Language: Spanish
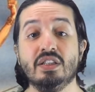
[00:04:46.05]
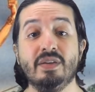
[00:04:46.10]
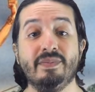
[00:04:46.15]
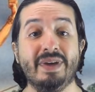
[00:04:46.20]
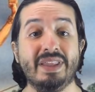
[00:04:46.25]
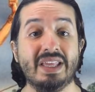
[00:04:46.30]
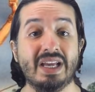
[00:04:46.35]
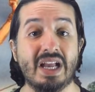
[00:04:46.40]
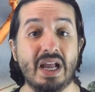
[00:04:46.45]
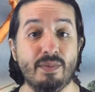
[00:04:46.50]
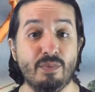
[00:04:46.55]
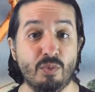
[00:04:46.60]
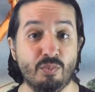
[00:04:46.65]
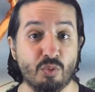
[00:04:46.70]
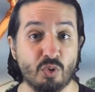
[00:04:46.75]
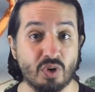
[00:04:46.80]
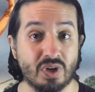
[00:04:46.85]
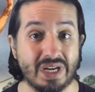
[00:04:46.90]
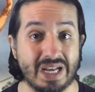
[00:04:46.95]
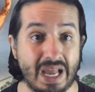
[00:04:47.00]
llevada a cabo
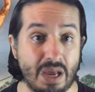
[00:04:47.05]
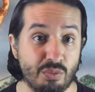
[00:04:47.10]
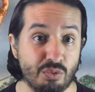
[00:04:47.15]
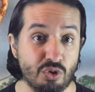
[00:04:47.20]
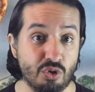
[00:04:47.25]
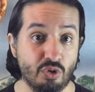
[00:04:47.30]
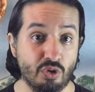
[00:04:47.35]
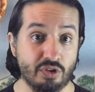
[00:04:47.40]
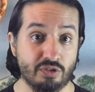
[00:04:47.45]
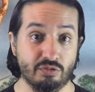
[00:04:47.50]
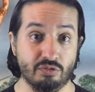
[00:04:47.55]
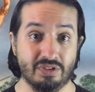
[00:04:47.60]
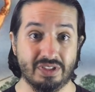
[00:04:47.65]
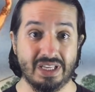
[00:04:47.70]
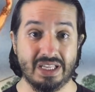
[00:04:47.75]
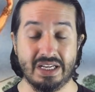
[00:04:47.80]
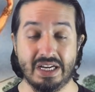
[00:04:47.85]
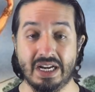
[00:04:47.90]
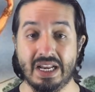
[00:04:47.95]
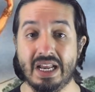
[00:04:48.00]
por Claudio y sus
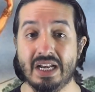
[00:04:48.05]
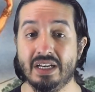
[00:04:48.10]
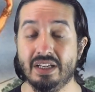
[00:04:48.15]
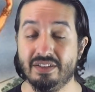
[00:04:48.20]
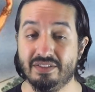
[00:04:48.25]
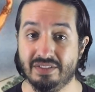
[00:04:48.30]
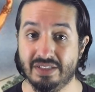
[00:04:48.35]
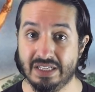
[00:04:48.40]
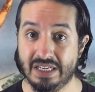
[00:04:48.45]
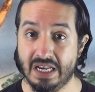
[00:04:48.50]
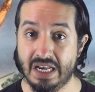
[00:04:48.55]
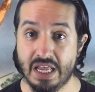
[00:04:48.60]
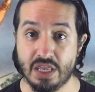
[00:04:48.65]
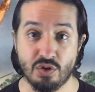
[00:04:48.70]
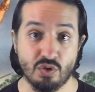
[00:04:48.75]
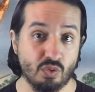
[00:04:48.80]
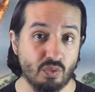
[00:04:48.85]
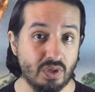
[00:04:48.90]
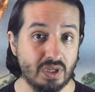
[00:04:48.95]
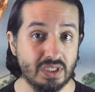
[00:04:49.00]
generales en el
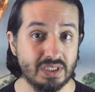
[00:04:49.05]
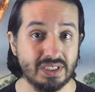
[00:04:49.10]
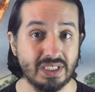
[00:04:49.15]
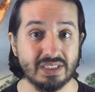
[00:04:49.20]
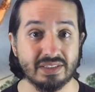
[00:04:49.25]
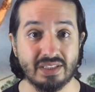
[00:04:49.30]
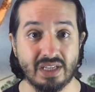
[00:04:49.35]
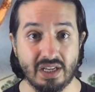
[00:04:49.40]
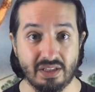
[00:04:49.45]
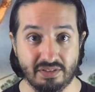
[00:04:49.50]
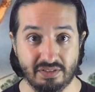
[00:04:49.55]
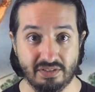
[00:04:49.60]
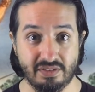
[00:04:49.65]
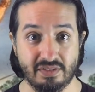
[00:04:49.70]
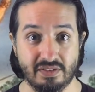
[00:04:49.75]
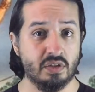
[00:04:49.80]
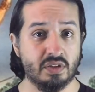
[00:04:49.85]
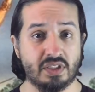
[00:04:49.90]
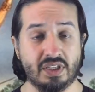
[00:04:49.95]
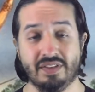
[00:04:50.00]
año
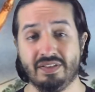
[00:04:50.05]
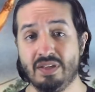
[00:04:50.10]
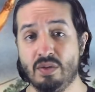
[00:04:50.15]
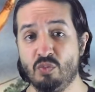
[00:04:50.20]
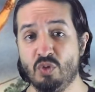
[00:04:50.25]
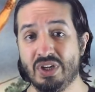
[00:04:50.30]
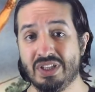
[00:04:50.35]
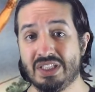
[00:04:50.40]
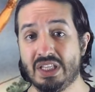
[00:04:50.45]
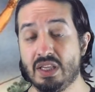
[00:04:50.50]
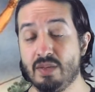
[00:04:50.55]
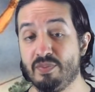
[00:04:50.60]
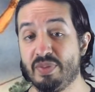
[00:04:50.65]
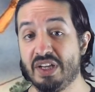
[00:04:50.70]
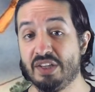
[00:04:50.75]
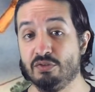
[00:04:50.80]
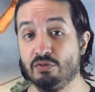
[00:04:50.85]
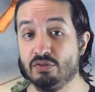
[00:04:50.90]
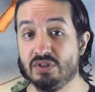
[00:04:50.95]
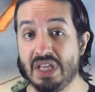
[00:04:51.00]
43. Tras la muerte de
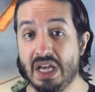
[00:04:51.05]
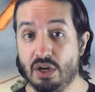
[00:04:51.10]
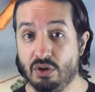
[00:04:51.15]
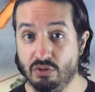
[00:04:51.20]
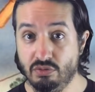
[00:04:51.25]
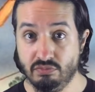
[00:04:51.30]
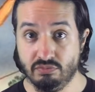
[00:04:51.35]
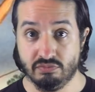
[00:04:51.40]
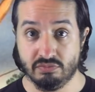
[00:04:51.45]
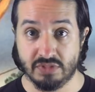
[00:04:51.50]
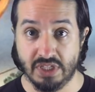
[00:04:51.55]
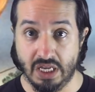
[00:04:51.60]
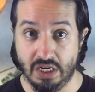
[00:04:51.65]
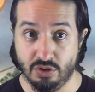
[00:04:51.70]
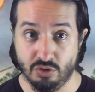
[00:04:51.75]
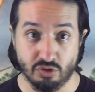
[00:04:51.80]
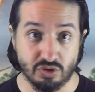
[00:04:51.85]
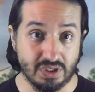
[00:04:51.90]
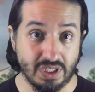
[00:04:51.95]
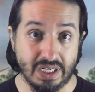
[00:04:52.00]
Prasutago, y
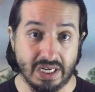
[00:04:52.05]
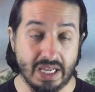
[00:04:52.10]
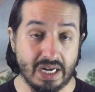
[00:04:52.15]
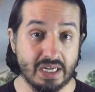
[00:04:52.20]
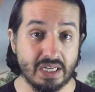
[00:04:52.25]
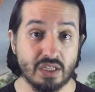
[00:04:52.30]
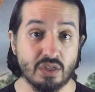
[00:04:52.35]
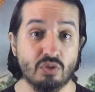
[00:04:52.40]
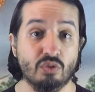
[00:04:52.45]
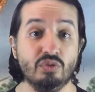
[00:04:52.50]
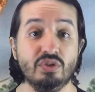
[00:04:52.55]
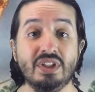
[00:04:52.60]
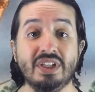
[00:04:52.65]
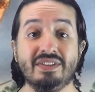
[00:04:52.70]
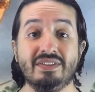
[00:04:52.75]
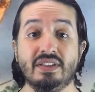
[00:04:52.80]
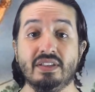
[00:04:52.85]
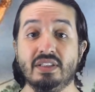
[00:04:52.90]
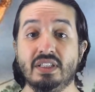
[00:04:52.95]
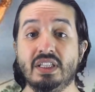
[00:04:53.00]
al no tener ningún
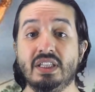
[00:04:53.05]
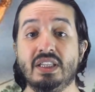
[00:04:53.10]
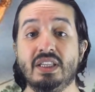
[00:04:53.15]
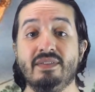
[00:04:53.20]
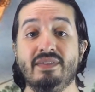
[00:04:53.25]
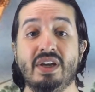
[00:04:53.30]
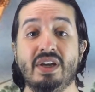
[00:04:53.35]
descendiente